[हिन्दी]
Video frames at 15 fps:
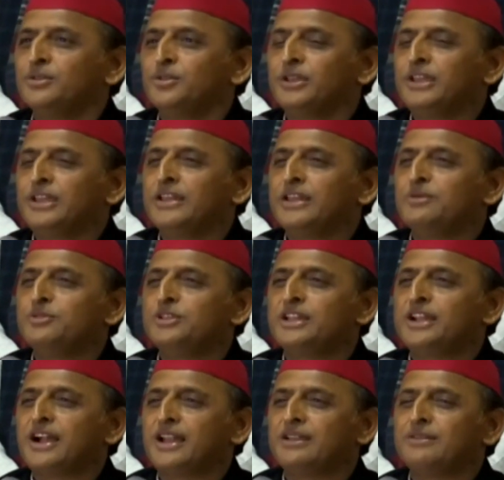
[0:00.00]
तो एक ने मुझे
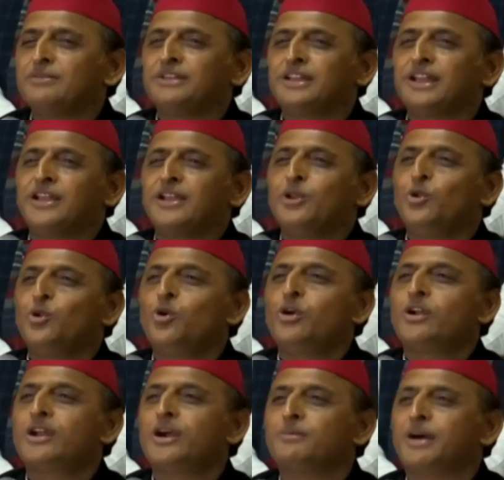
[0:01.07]
कान में बताया कि
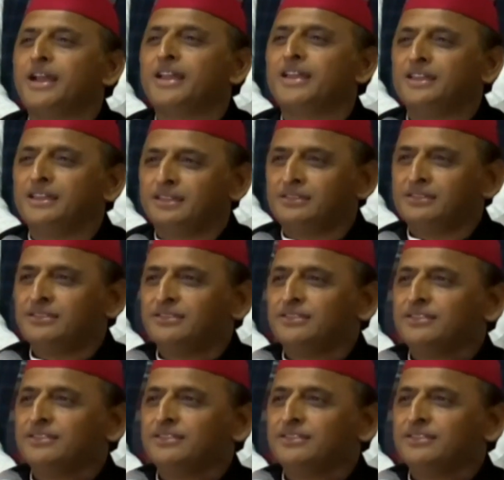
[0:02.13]
लोग कम आए हैं